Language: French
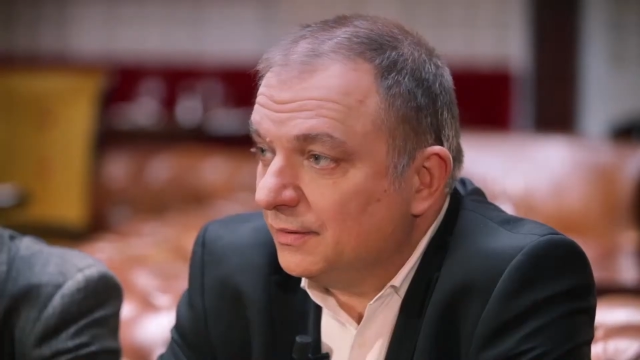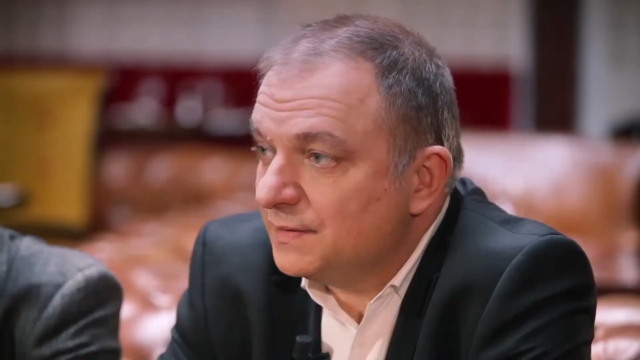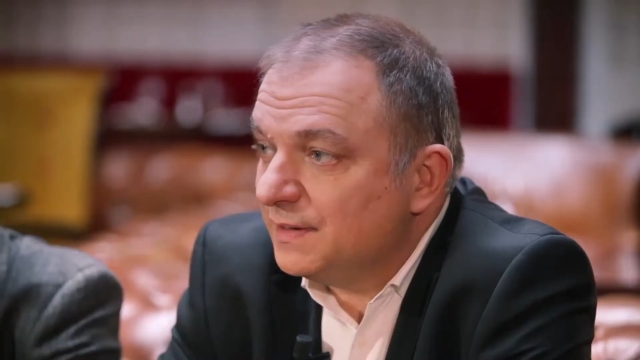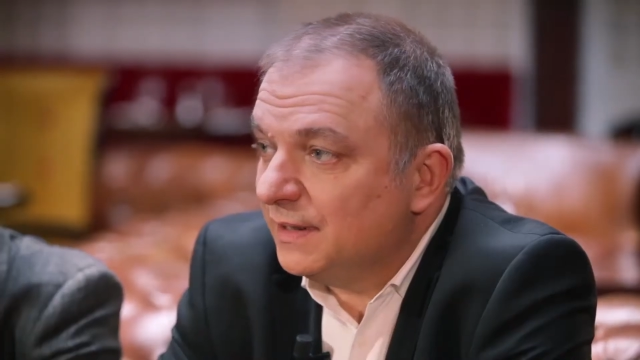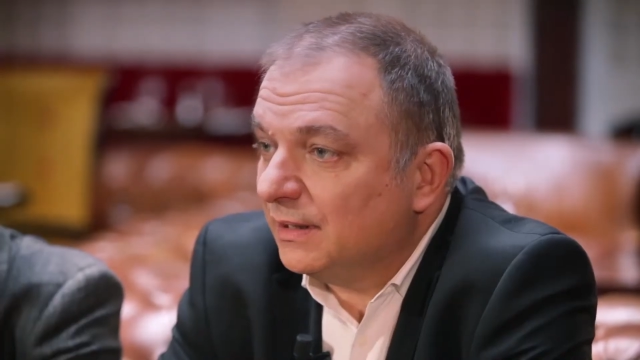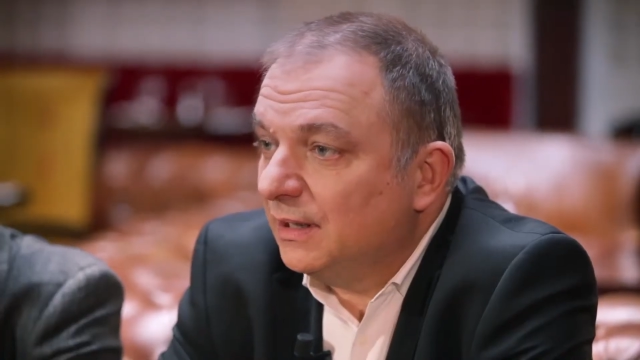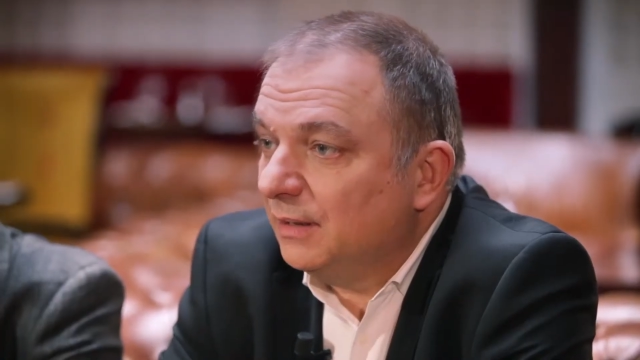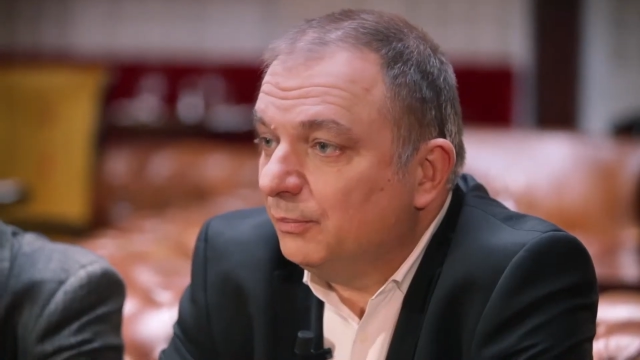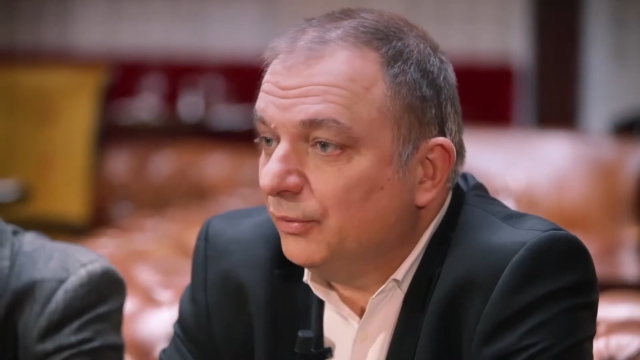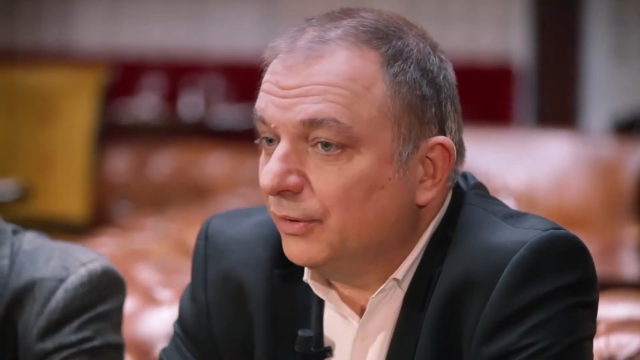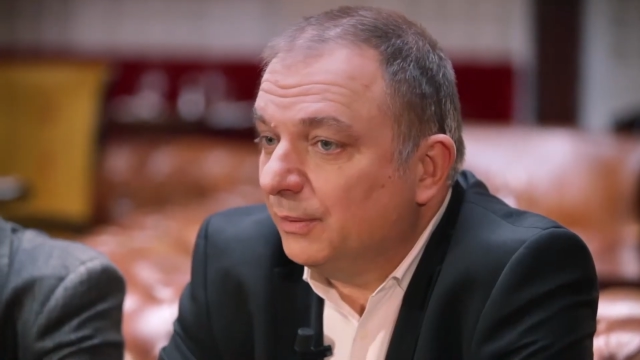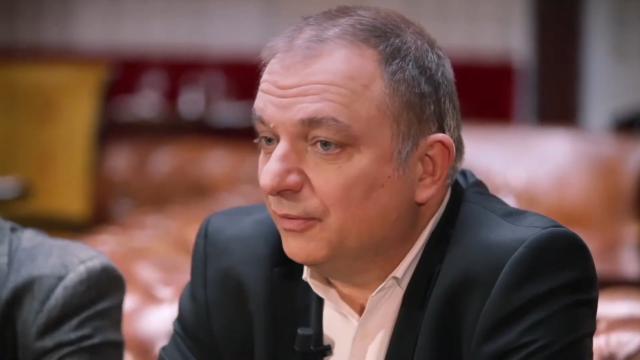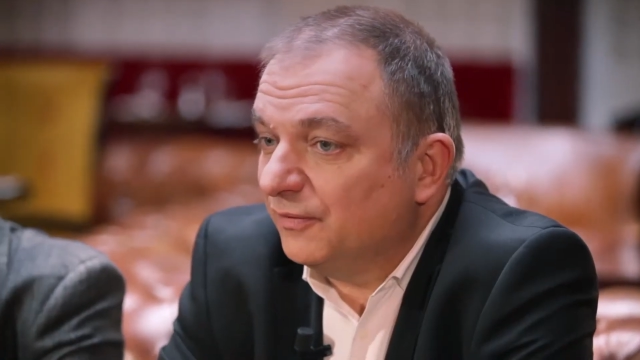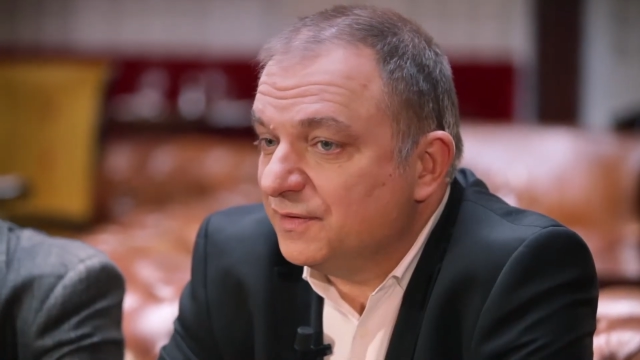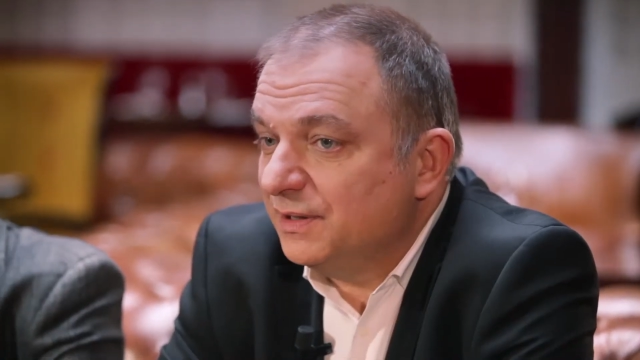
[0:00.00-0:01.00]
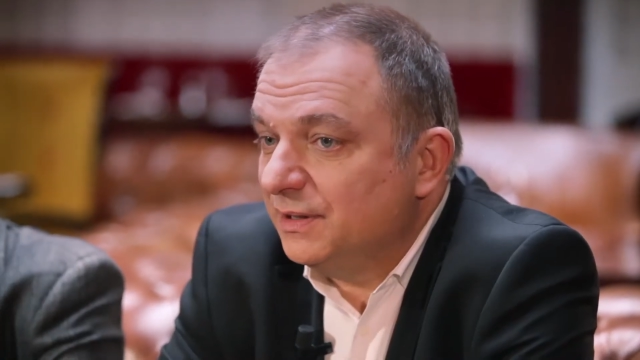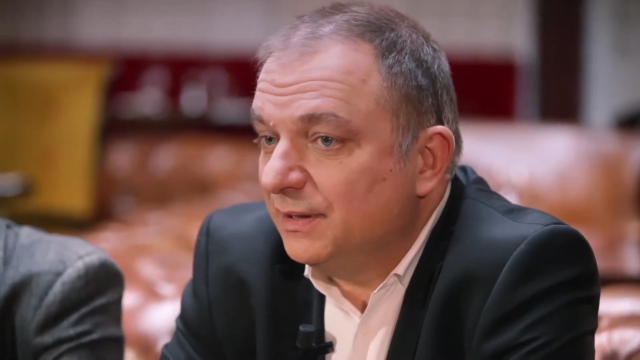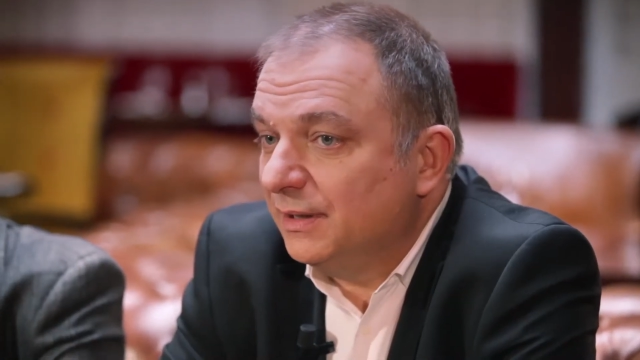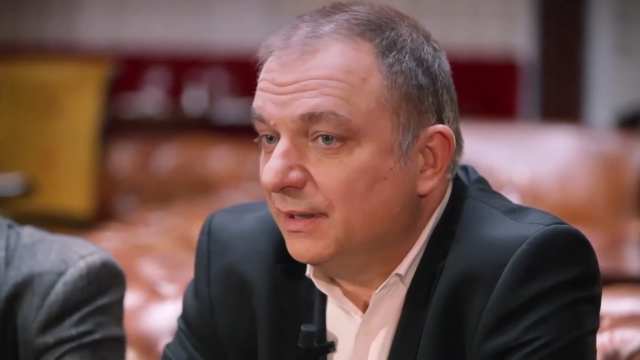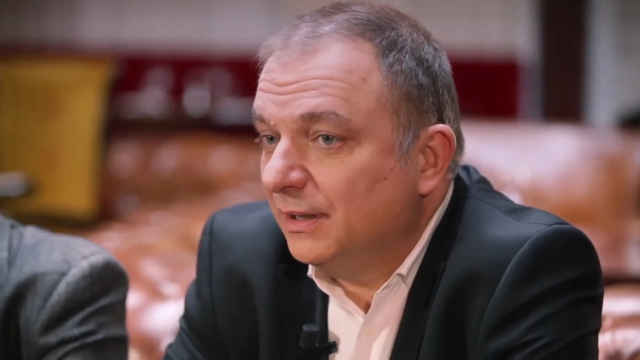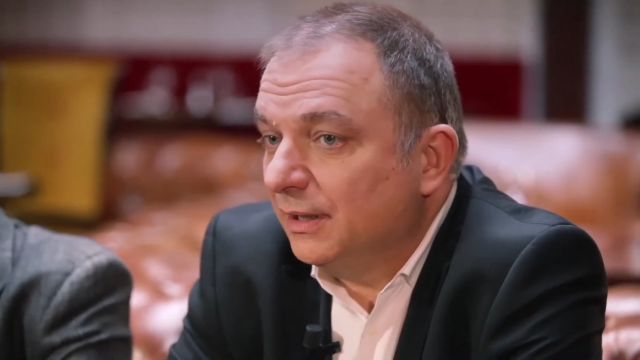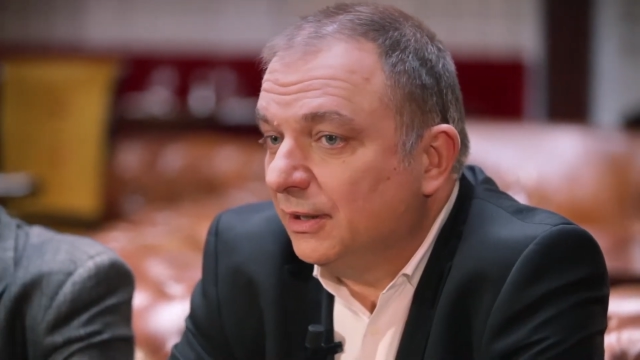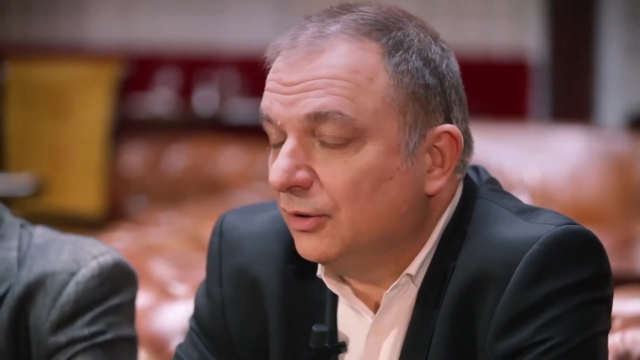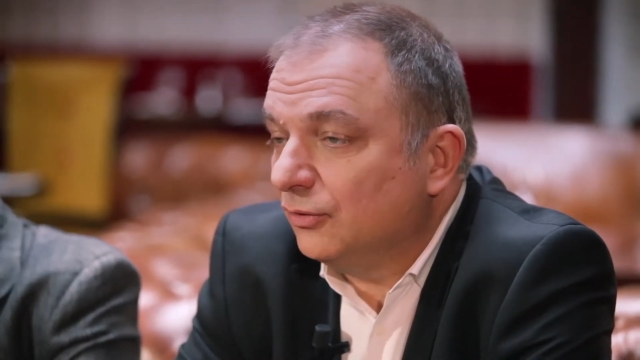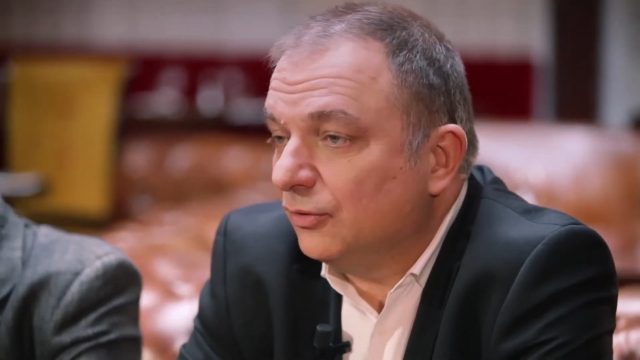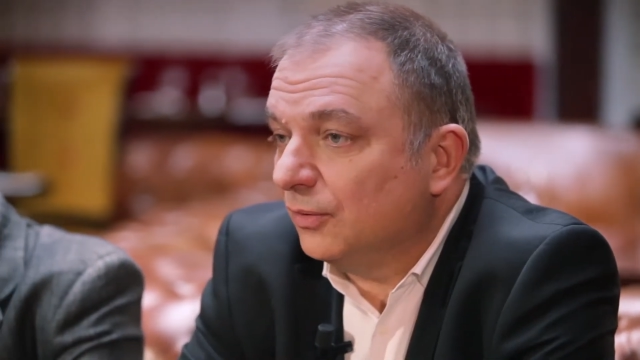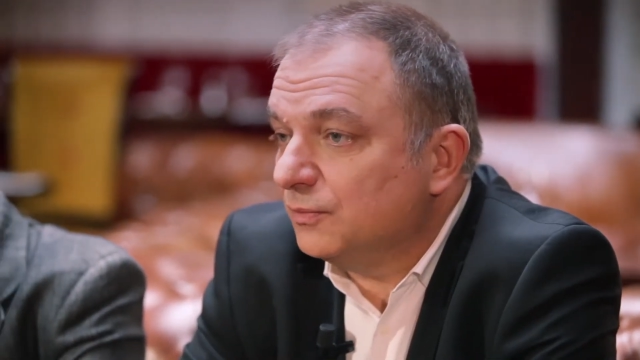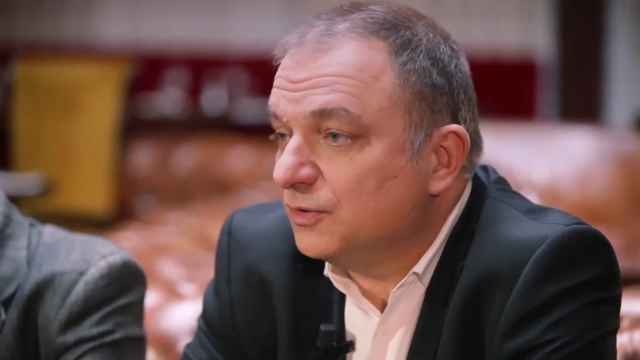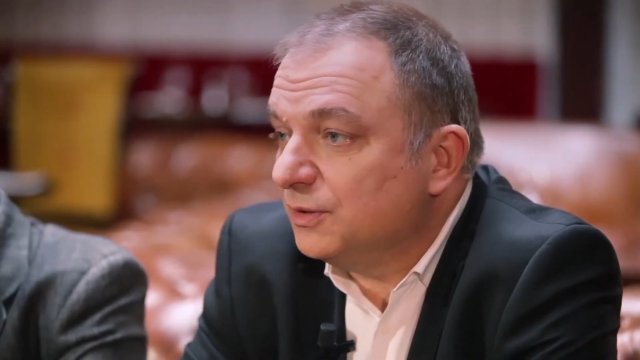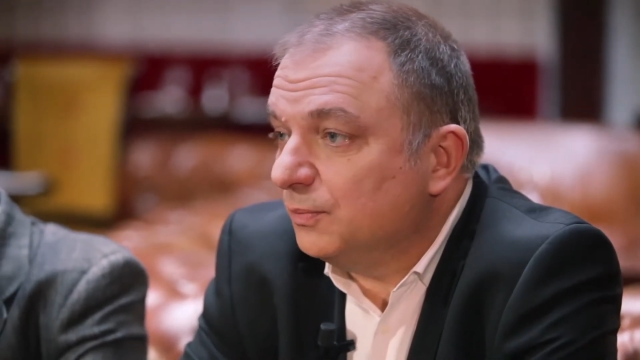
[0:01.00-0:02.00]
Alors certes, la pluriprofessionnalité
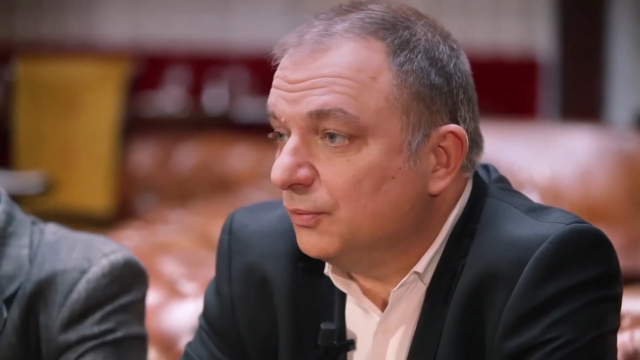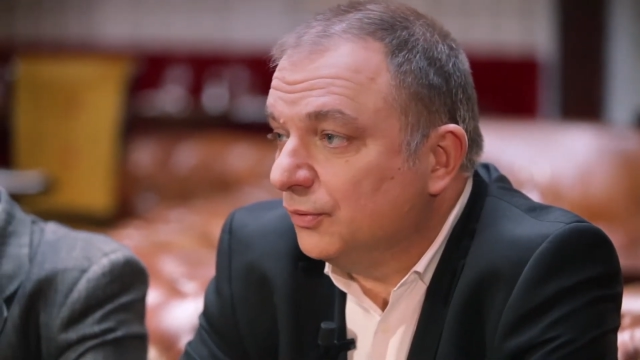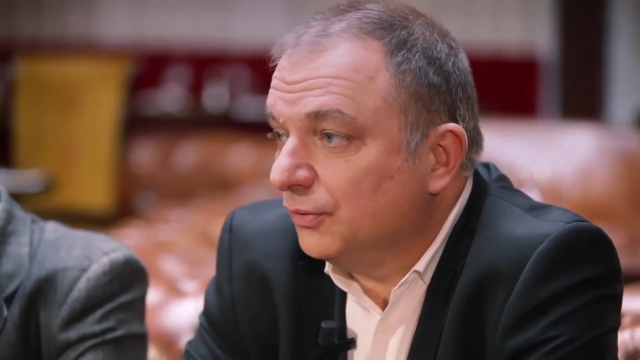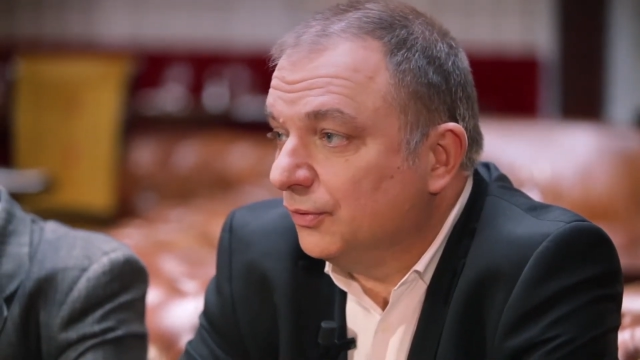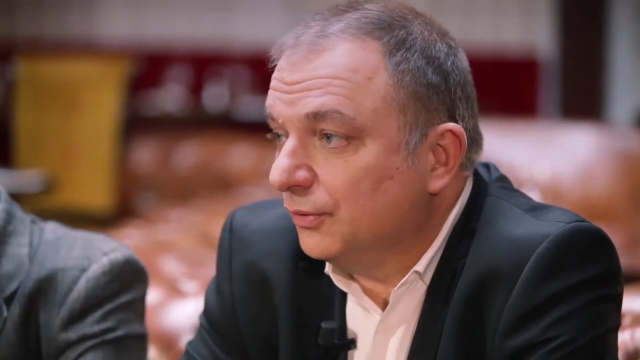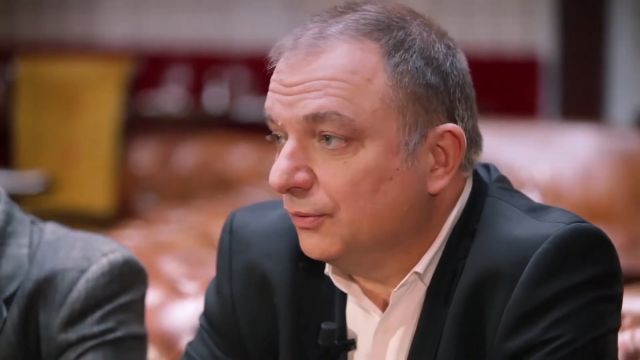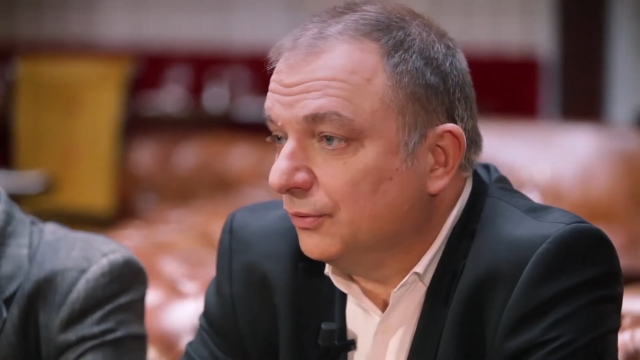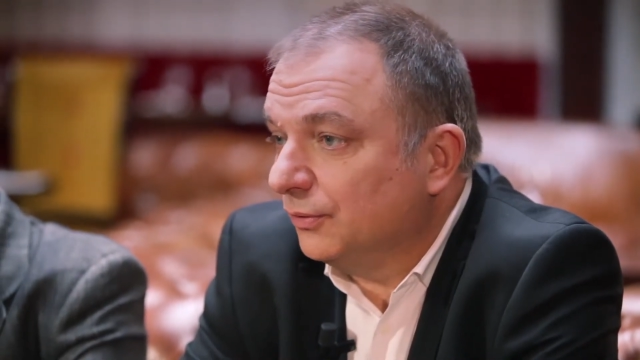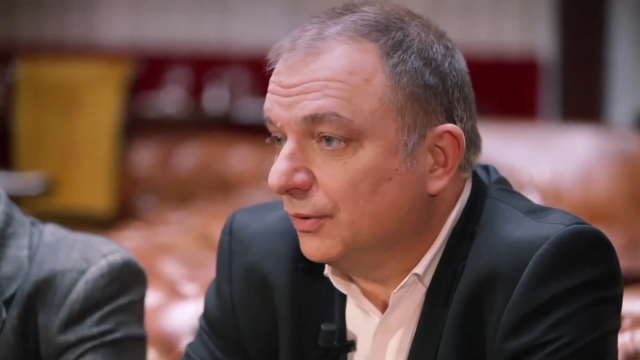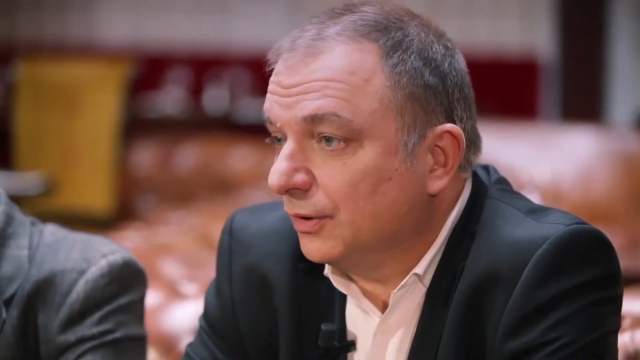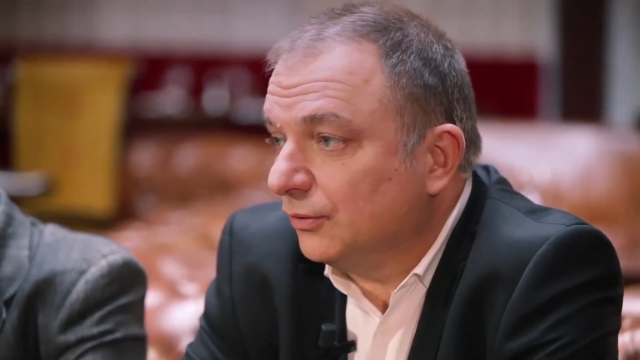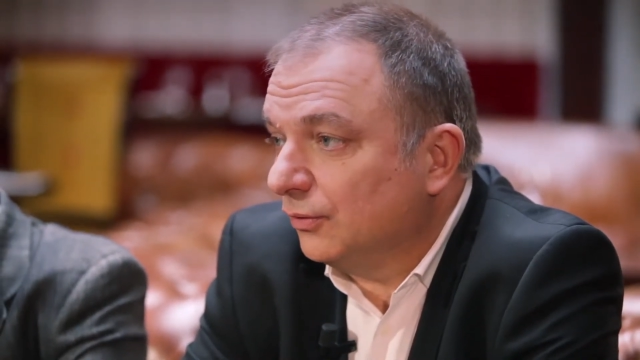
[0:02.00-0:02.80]
est un petit peu euh,